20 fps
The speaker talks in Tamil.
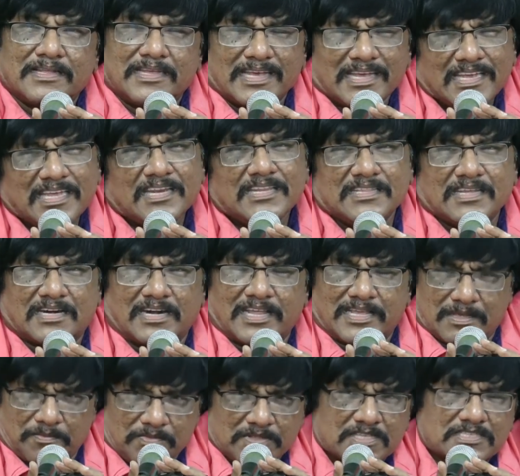எங்கிருந்து
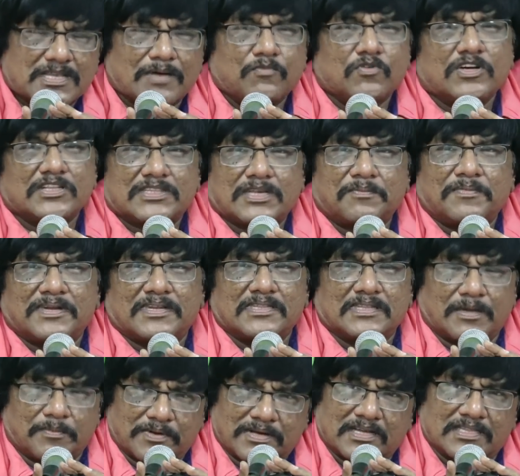கிடைக்கும் இந்த
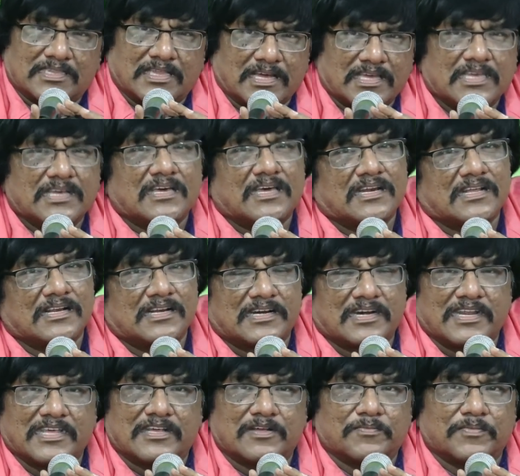சமூகத்திடமிருந்து நமக்கு அந்த அங்கீகாரங்கள்
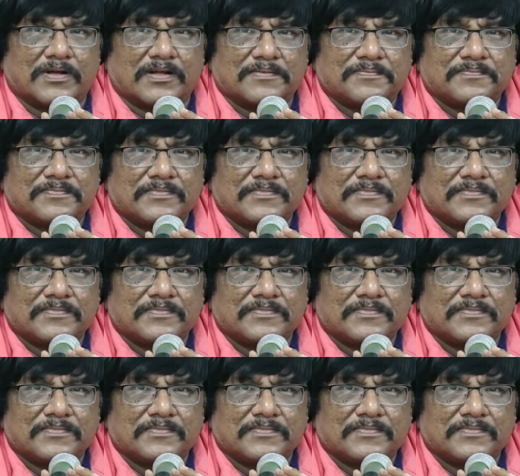கிடைக்குமா